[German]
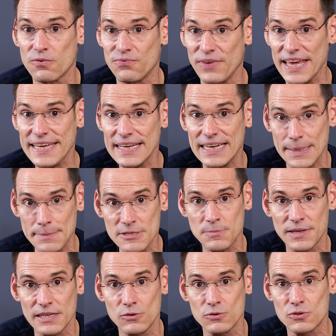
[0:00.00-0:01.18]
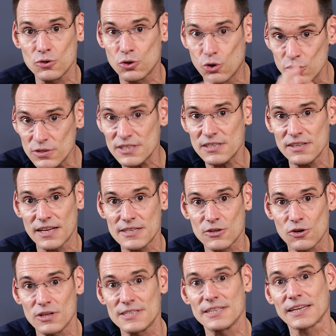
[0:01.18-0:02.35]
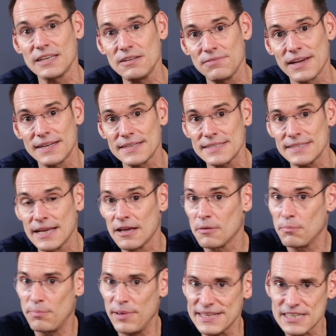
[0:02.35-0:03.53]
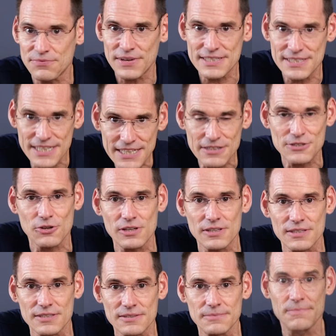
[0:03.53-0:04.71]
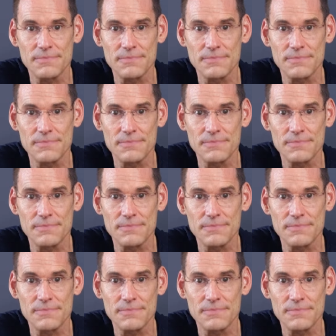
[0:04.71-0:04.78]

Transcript: auf welche Lebensmittel du zugunsten deines Cholesterinwertes besser verzichten solltest.